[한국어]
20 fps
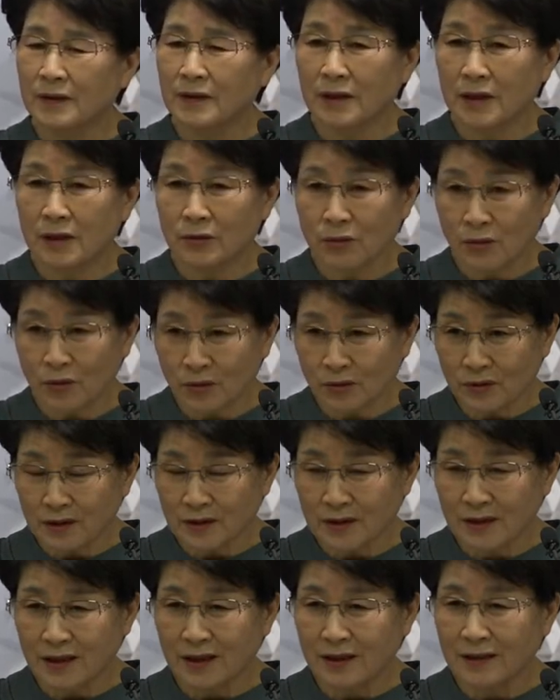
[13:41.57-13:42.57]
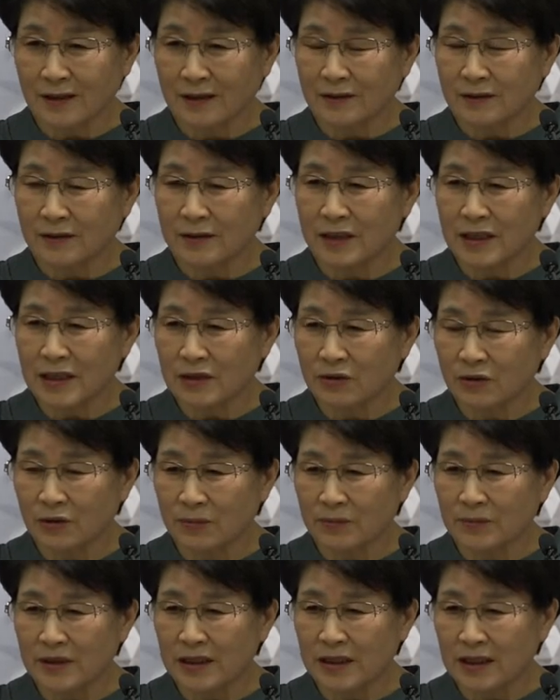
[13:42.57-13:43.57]
결국 오늘날
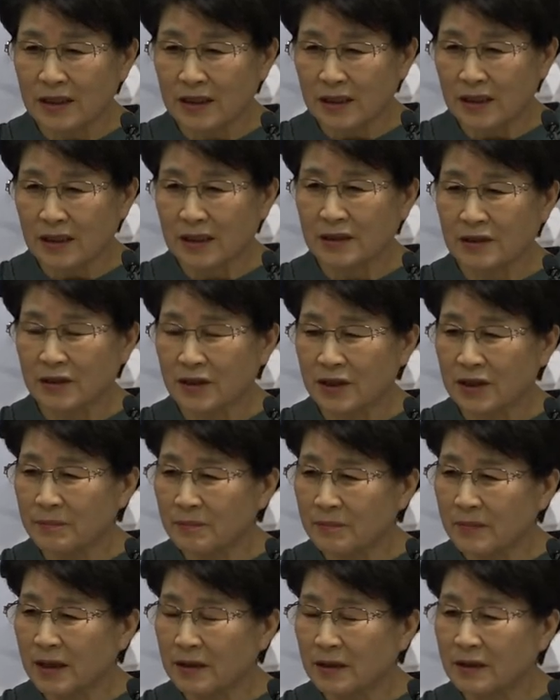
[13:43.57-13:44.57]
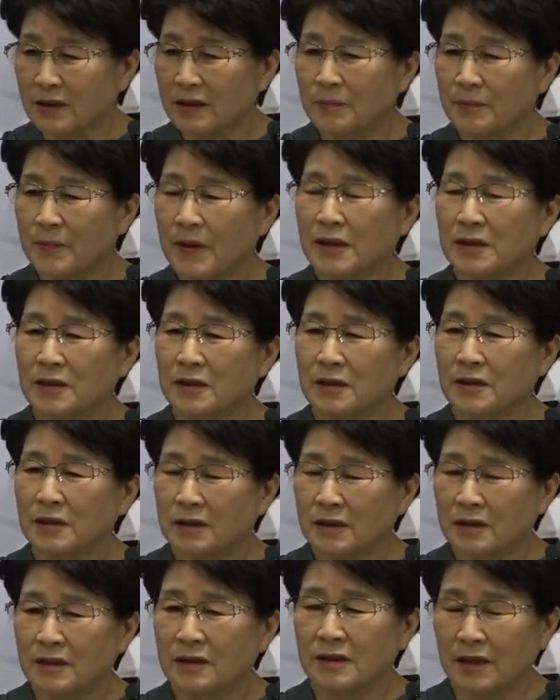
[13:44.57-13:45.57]
일곱 인에서 입맞는 그
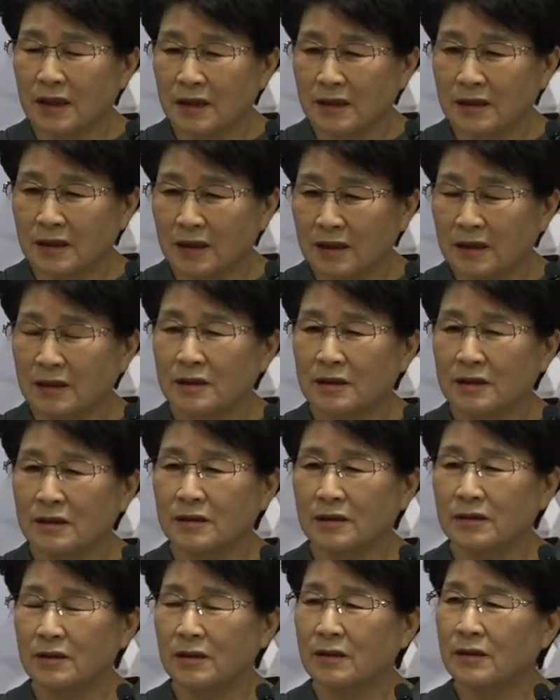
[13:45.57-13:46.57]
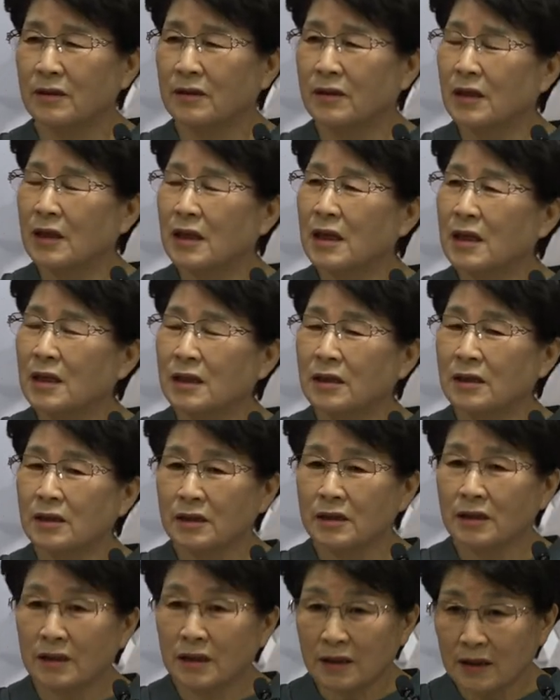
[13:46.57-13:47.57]
백성들을 상징하는 것이죠.
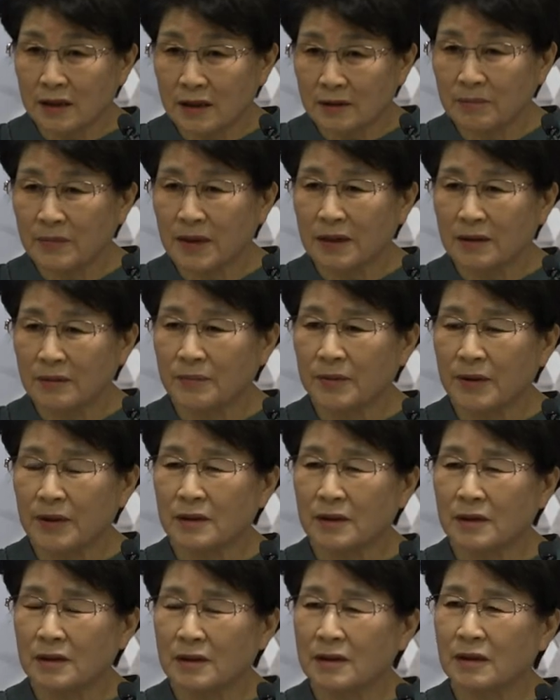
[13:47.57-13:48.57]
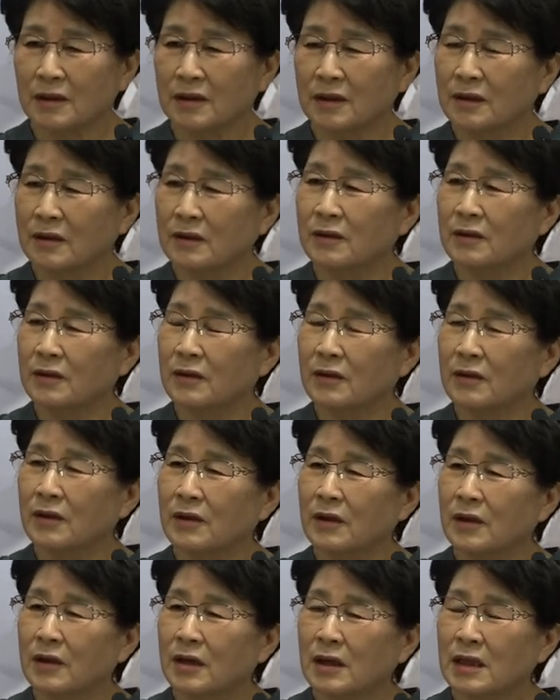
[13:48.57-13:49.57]
그들이 입맞는 백성이잖아요.
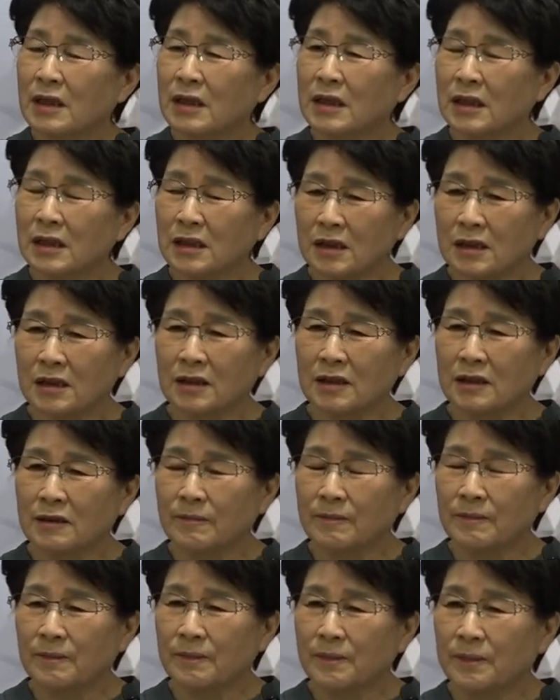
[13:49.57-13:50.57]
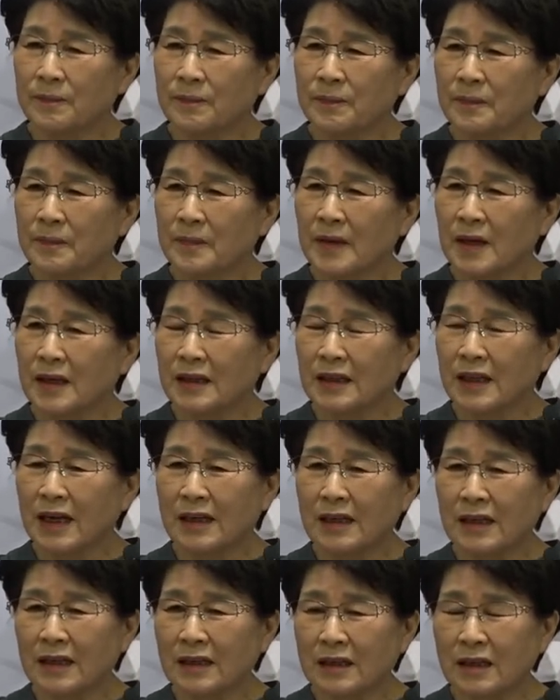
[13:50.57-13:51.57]
그들은
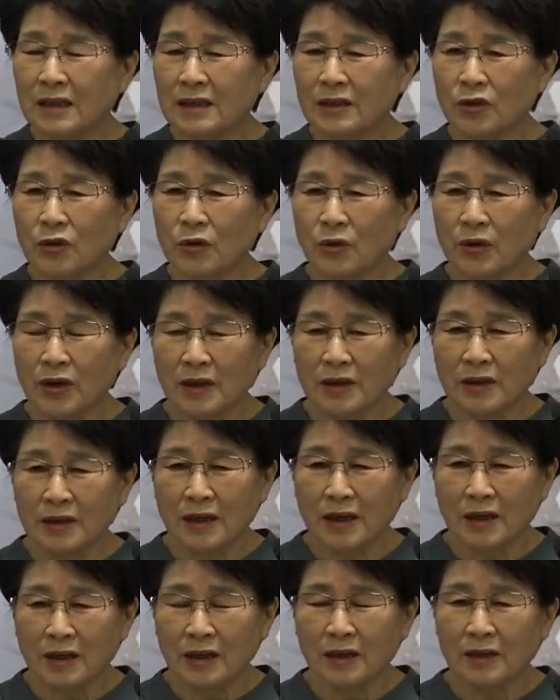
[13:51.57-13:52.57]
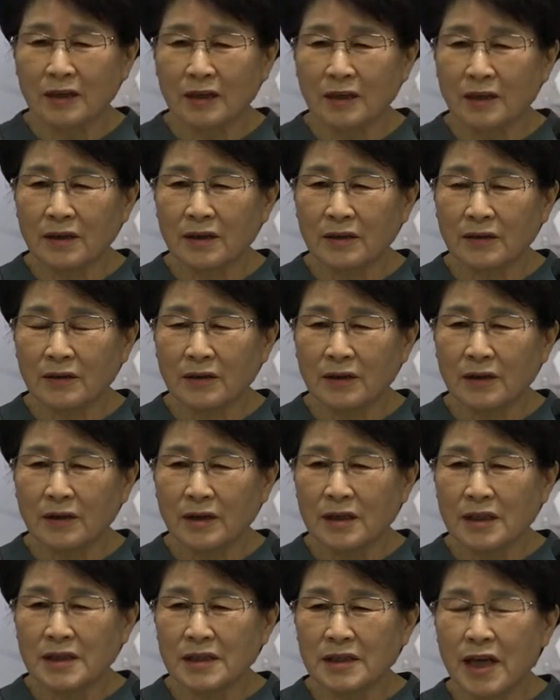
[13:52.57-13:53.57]
타락한 교회를 향하여
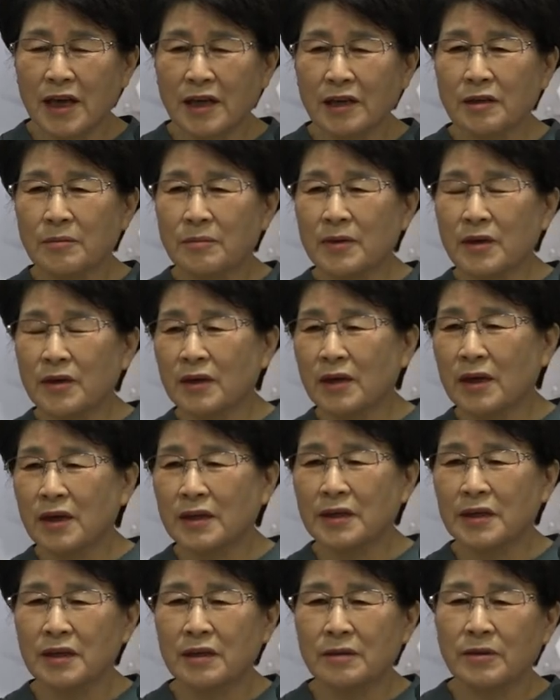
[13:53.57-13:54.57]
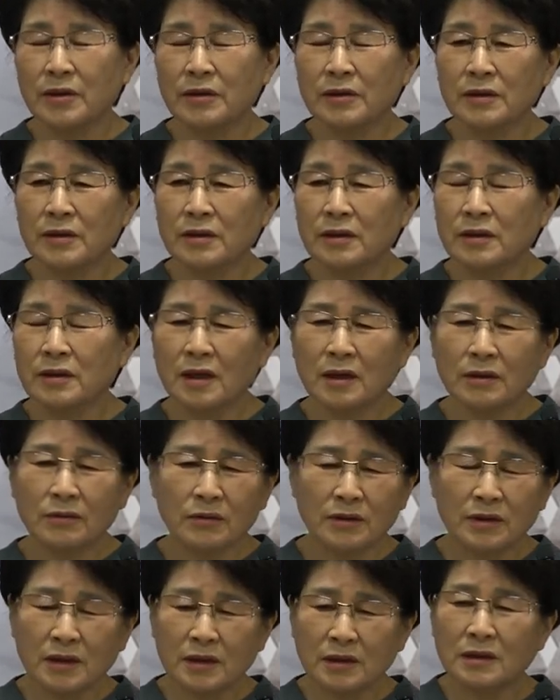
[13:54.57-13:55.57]
생명의 기별을 전하고
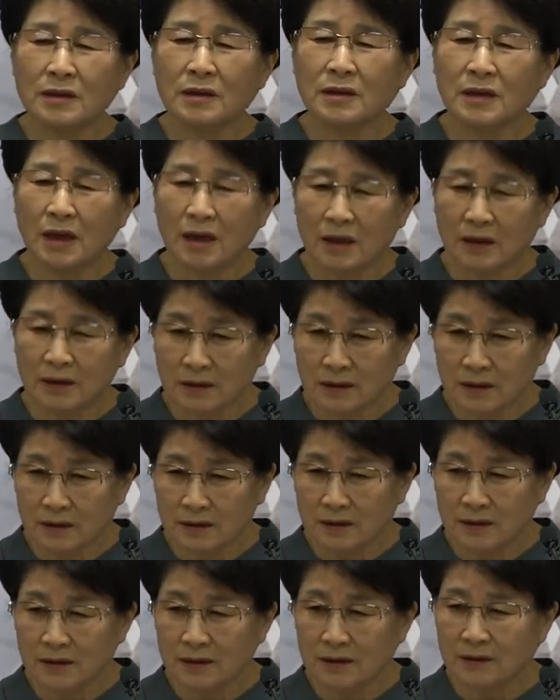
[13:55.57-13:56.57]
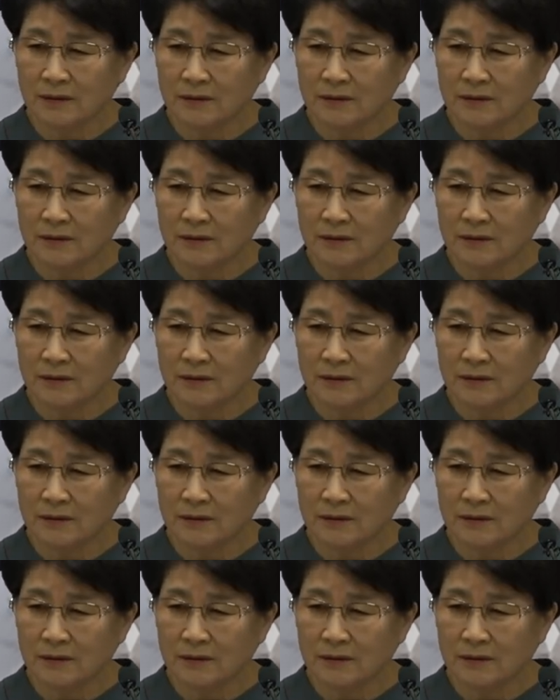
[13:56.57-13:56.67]
있었다 그랬어요.